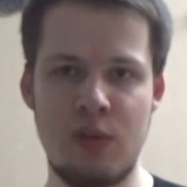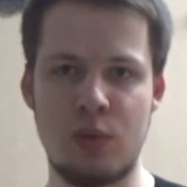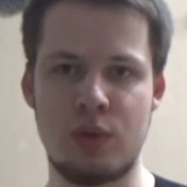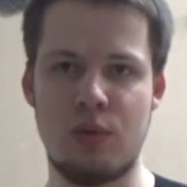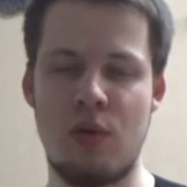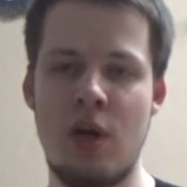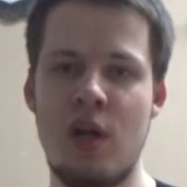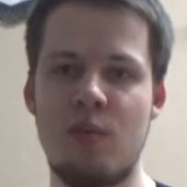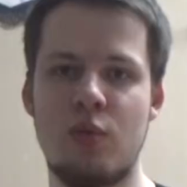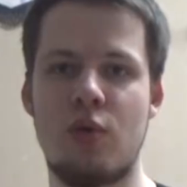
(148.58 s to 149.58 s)
то, что
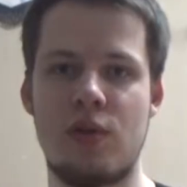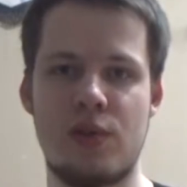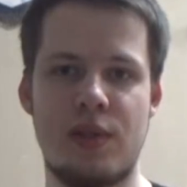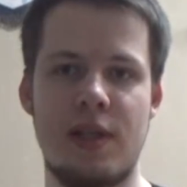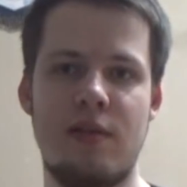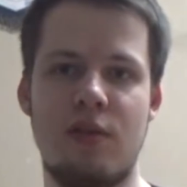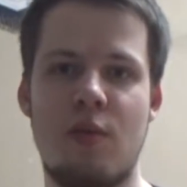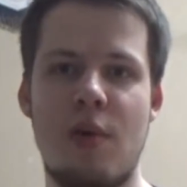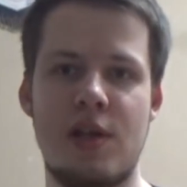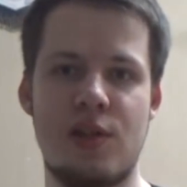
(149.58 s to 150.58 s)
много результативных
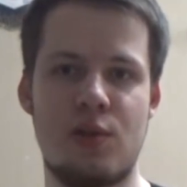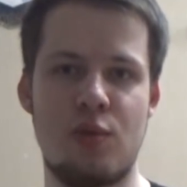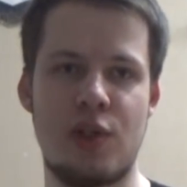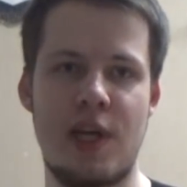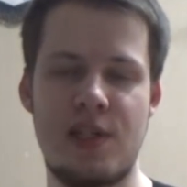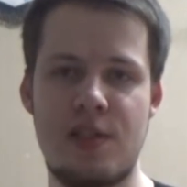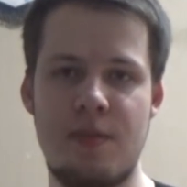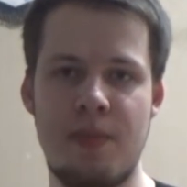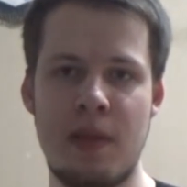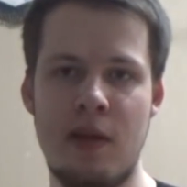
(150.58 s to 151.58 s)
матчей с ее
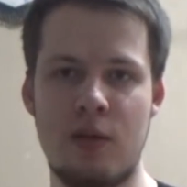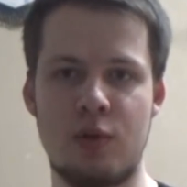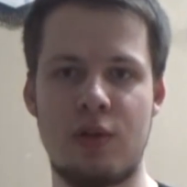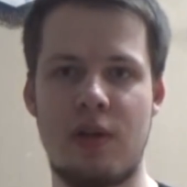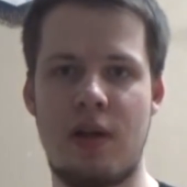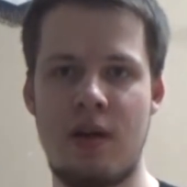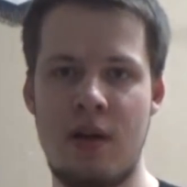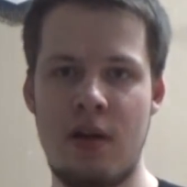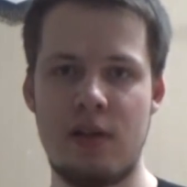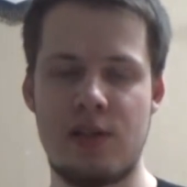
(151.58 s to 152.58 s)
участием, то, что она
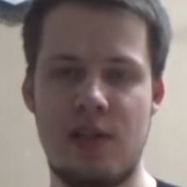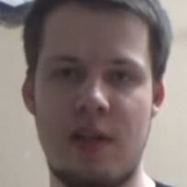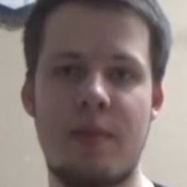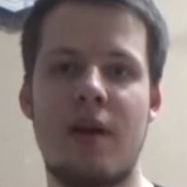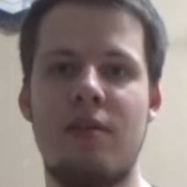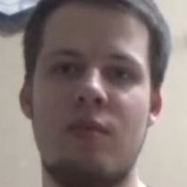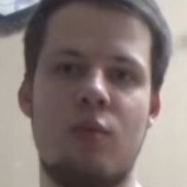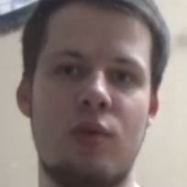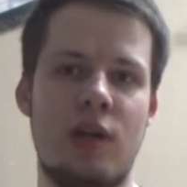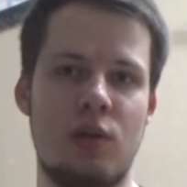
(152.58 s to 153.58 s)
целенаправленно
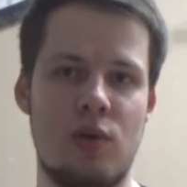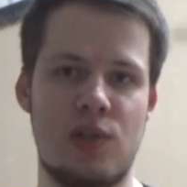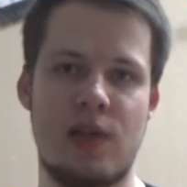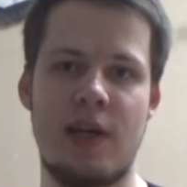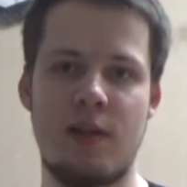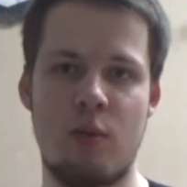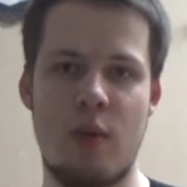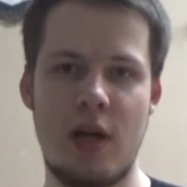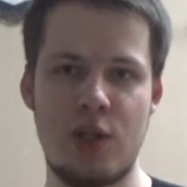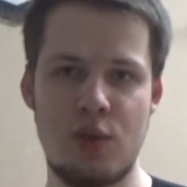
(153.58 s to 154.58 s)
будет готовиться к этому
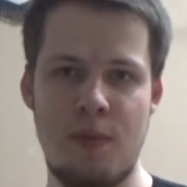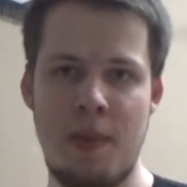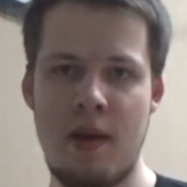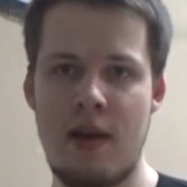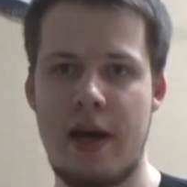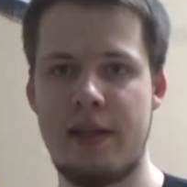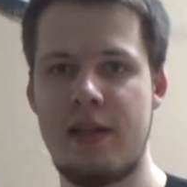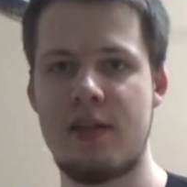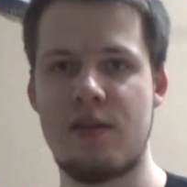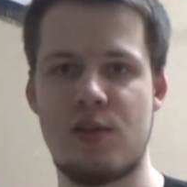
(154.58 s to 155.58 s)
матчу, а
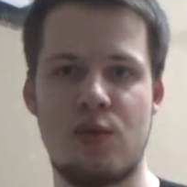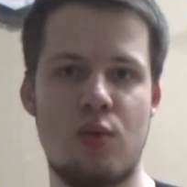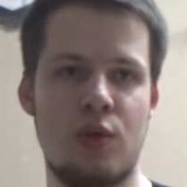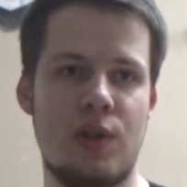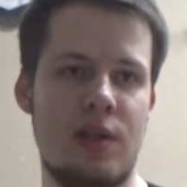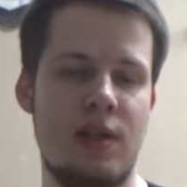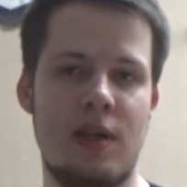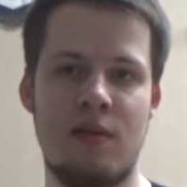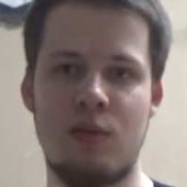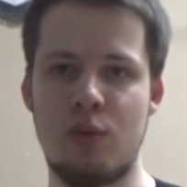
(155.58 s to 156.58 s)
Атлетика, в свою очередь,
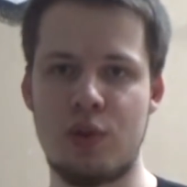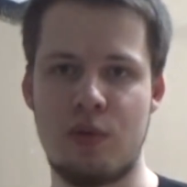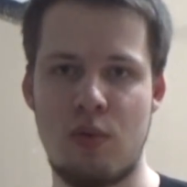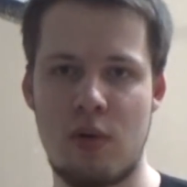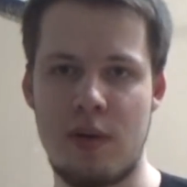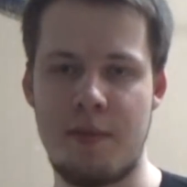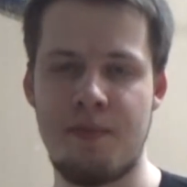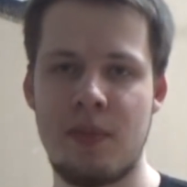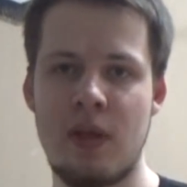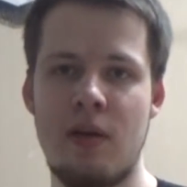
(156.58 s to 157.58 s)
не в лучшей форме
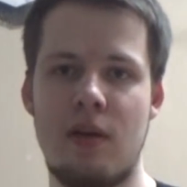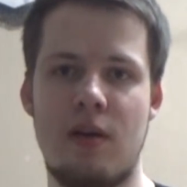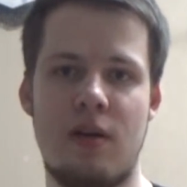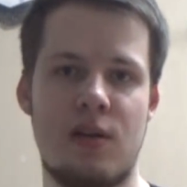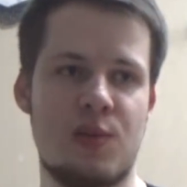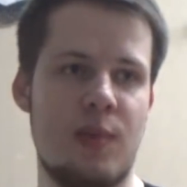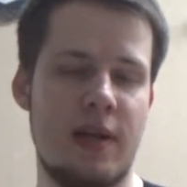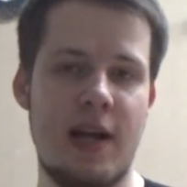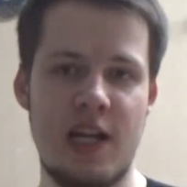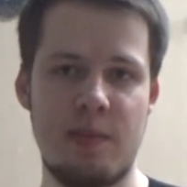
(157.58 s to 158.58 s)
Э,
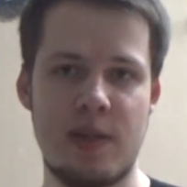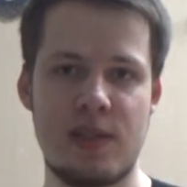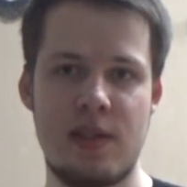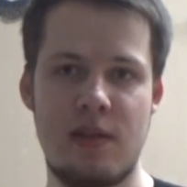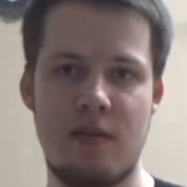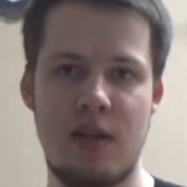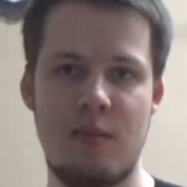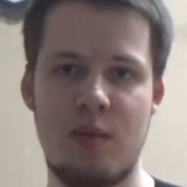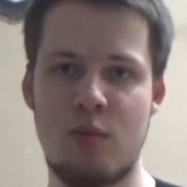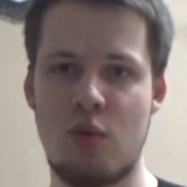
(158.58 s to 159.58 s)
располагает в последнее
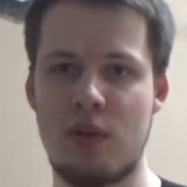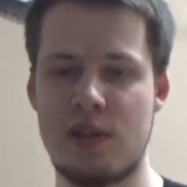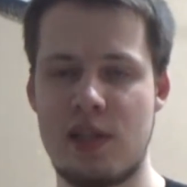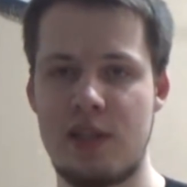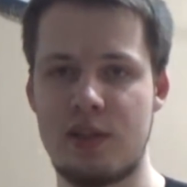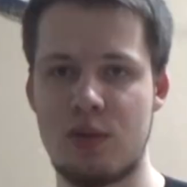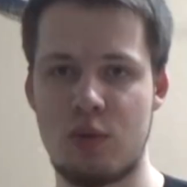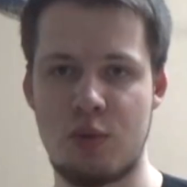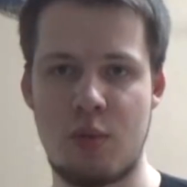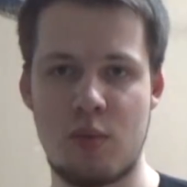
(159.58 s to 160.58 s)
время и много достаточно
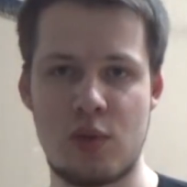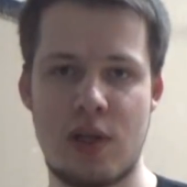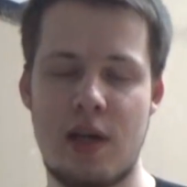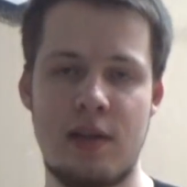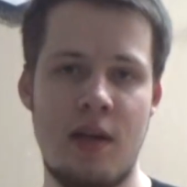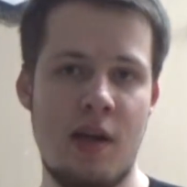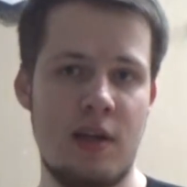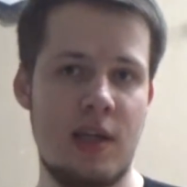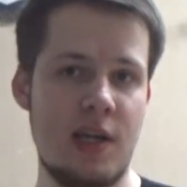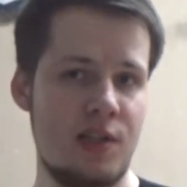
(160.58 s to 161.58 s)
тоже пропускает.
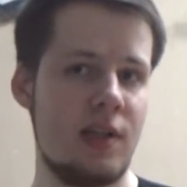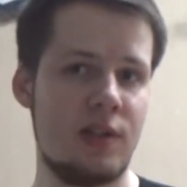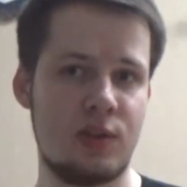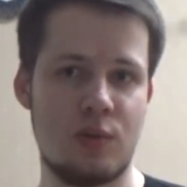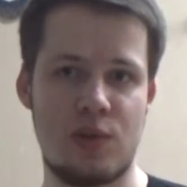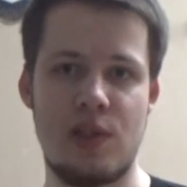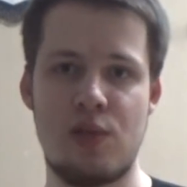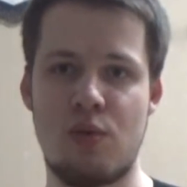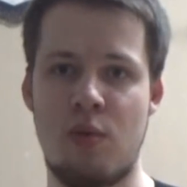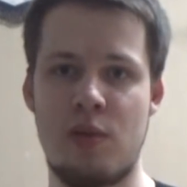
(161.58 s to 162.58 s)
Я считаю, что
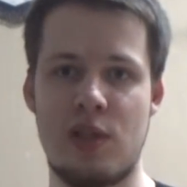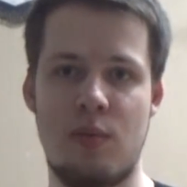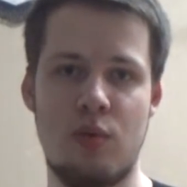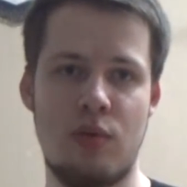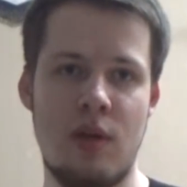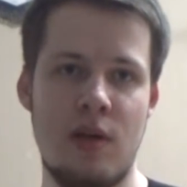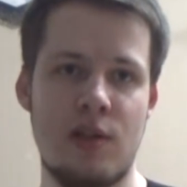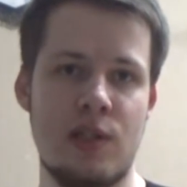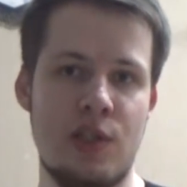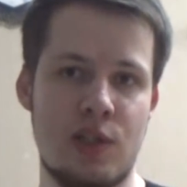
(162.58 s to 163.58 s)
здесь обе забьют
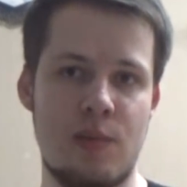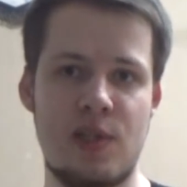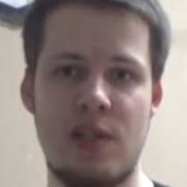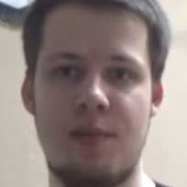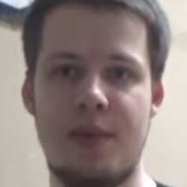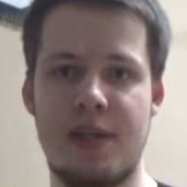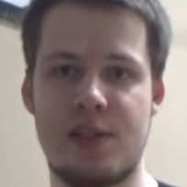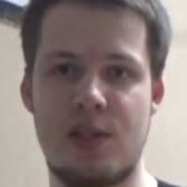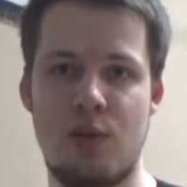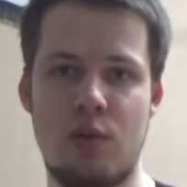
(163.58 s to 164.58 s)
слишком сильно
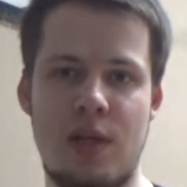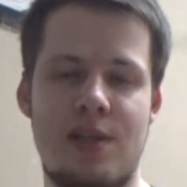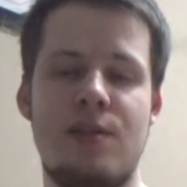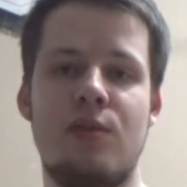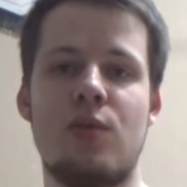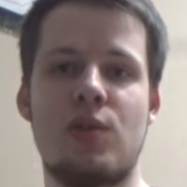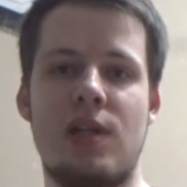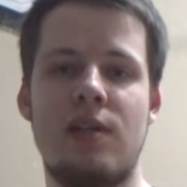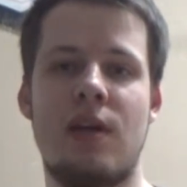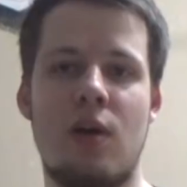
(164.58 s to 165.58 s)
переоценен, и
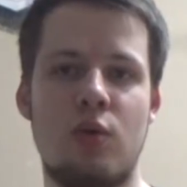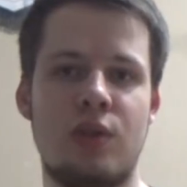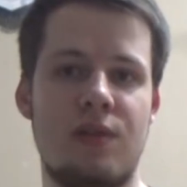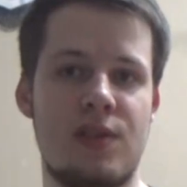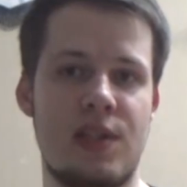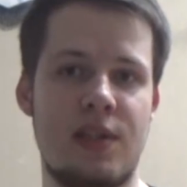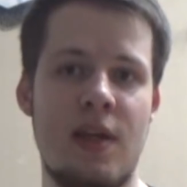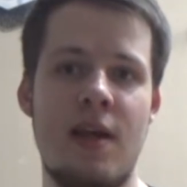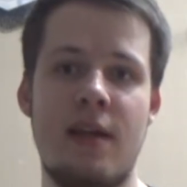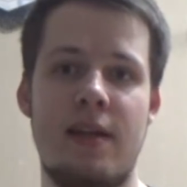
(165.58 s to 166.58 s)
1.91 хороший коэффициент
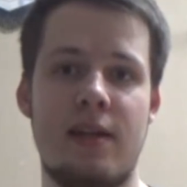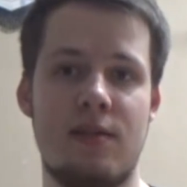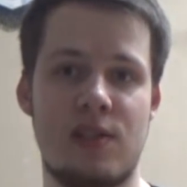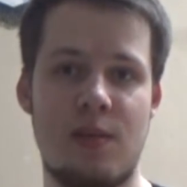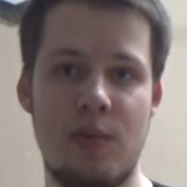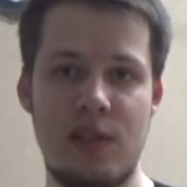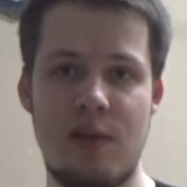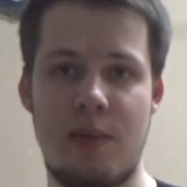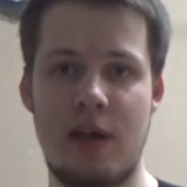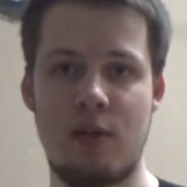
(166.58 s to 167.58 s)
для этого
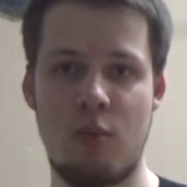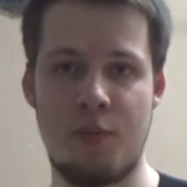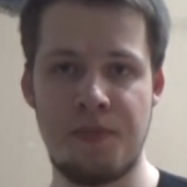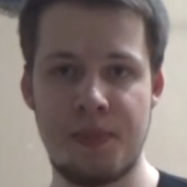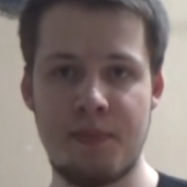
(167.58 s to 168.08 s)
события, поэтому